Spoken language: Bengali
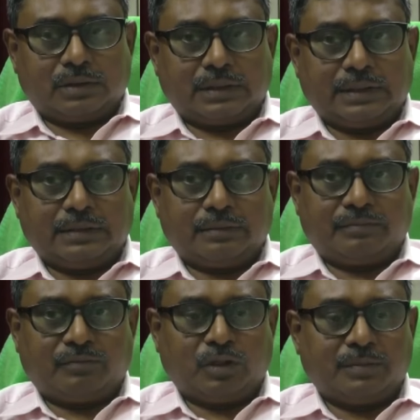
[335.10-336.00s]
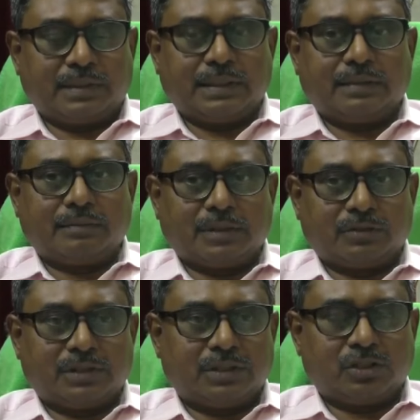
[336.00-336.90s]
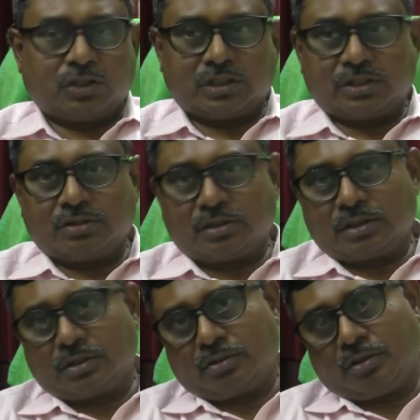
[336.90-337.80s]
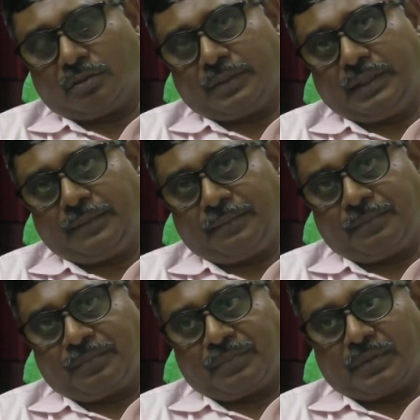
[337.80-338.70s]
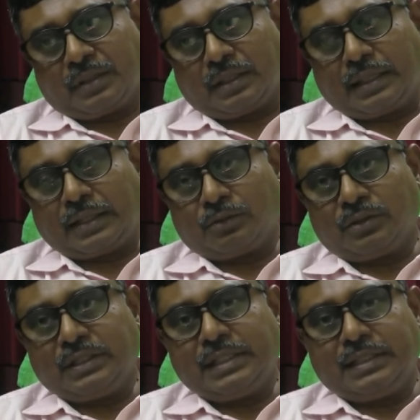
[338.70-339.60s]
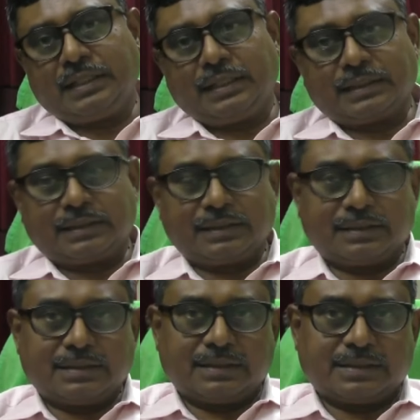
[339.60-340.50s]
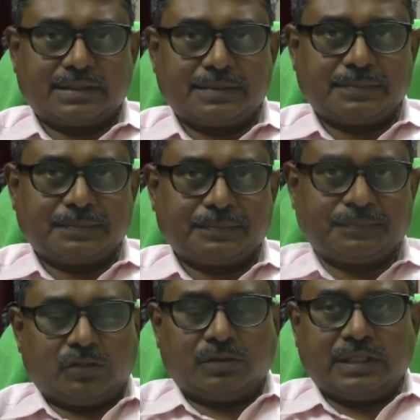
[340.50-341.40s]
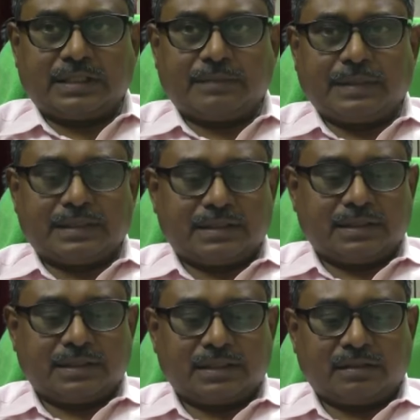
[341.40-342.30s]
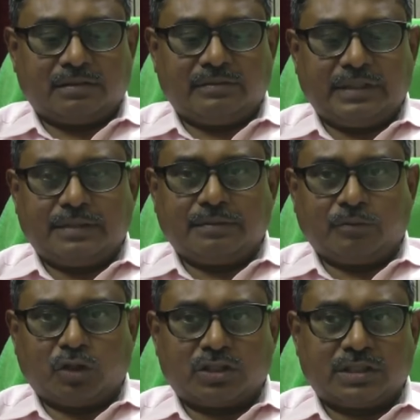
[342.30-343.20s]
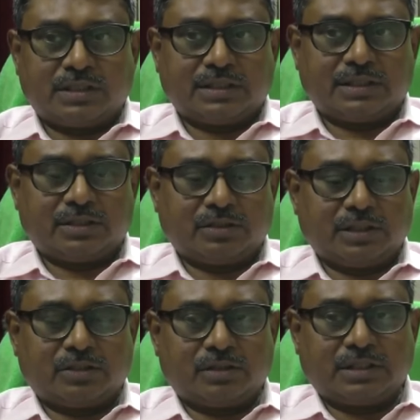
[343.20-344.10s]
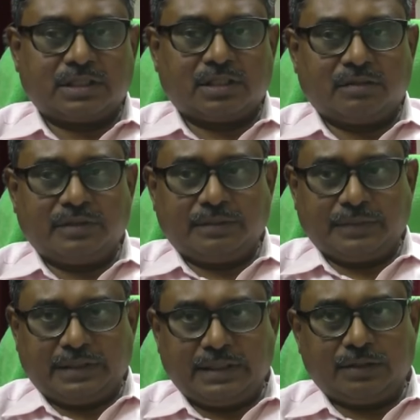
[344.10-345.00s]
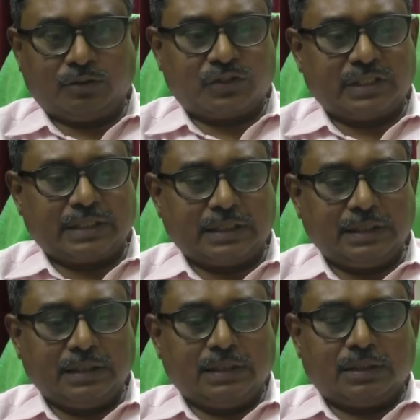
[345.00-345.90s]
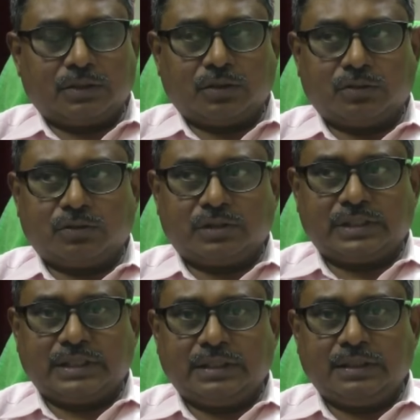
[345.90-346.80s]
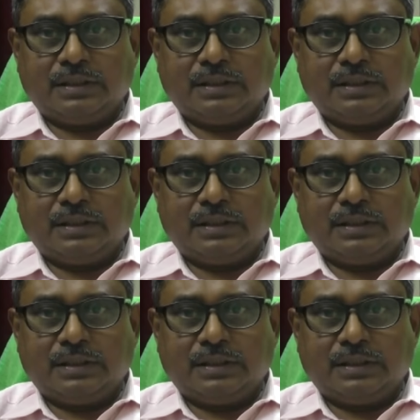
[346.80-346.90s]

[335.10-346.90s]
তাদের পরিবারের মানুষের সচেতনতার অভাবে তারা এত দেরিতে ডাক্তারের কাছে আসছে যখন একটা বাচ্চা স্বাভাবিক বয়সের সাথে সঙ্গে সঙ্গে স্বাভাবিক বৃদ্ধি ঘটছে না তখন সে